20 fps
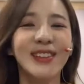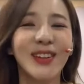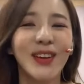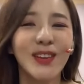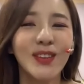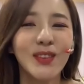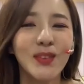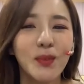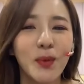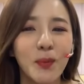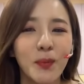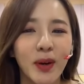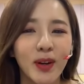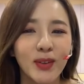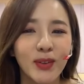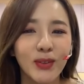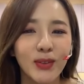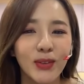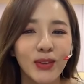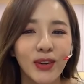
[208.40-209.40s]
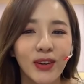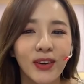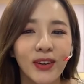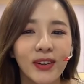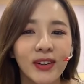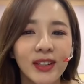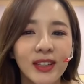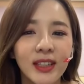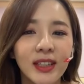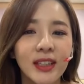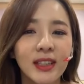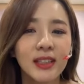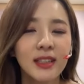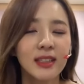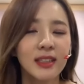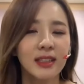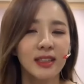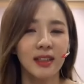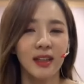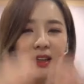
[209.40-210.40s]
필터는 못 바꾸고요
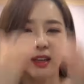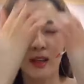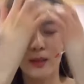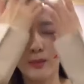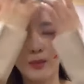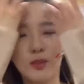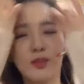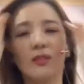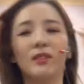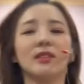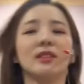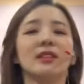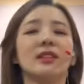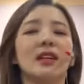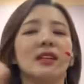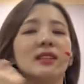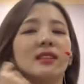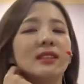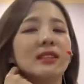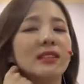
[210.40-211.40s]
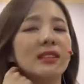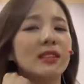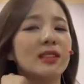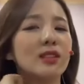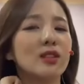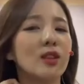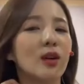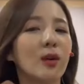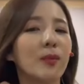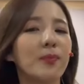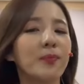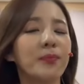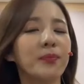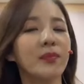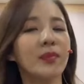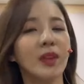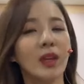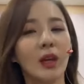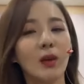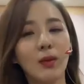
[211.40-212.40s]
아무튼 다들 직접
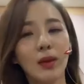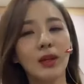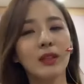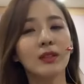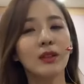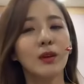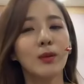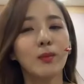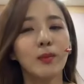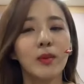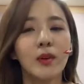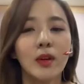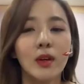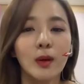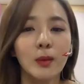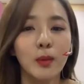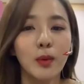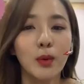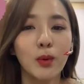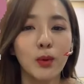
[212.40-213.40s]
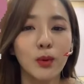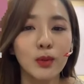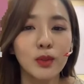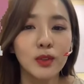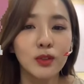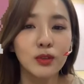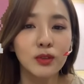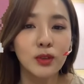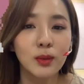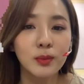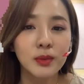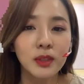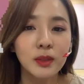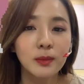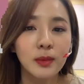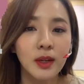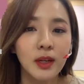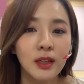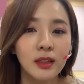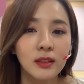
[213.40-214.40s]
해외에서 보러 오실 순
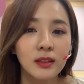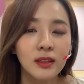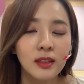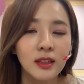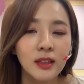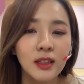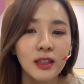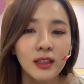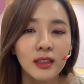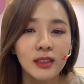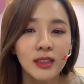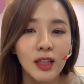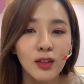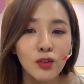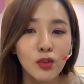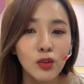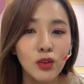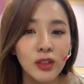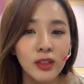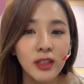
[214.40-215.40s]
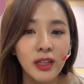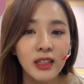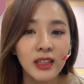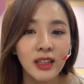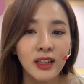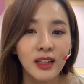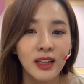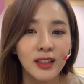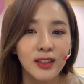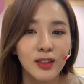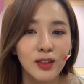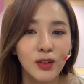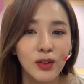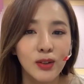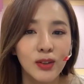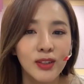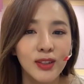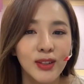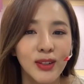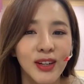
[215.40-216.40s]
없지만 사투리를
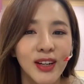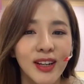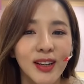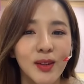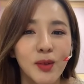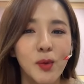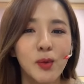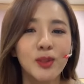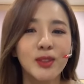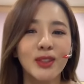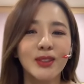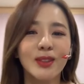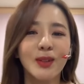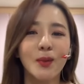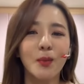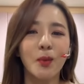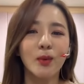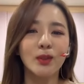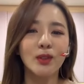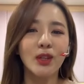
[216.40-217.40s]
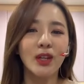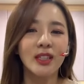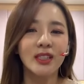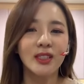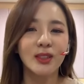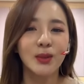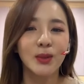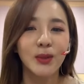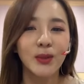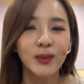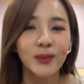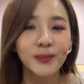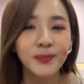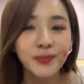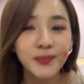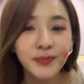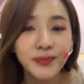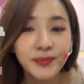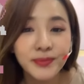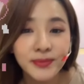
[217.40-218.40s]
해달라니요 여기 오셔서
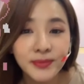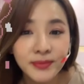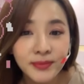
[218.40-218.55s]
보셔야지요